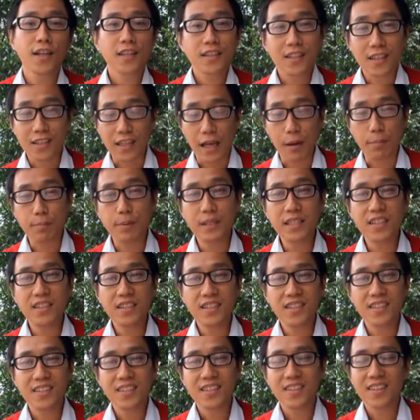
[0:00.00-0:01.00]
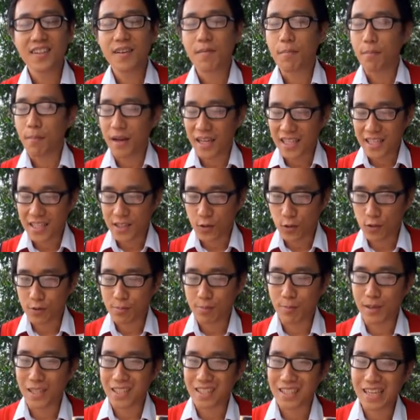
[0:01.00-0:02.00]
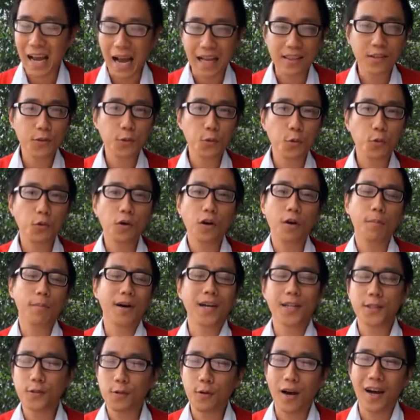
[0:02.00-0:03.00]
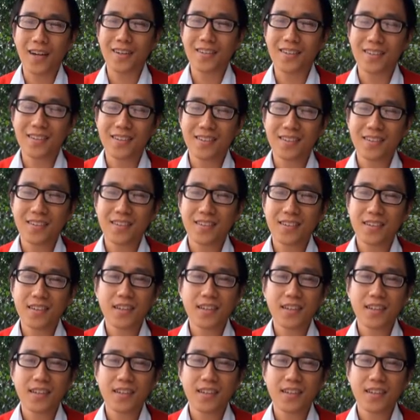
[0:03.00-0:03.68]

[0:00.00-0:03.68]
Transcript: Tetapi mereka terus bergantung kepada Tuhan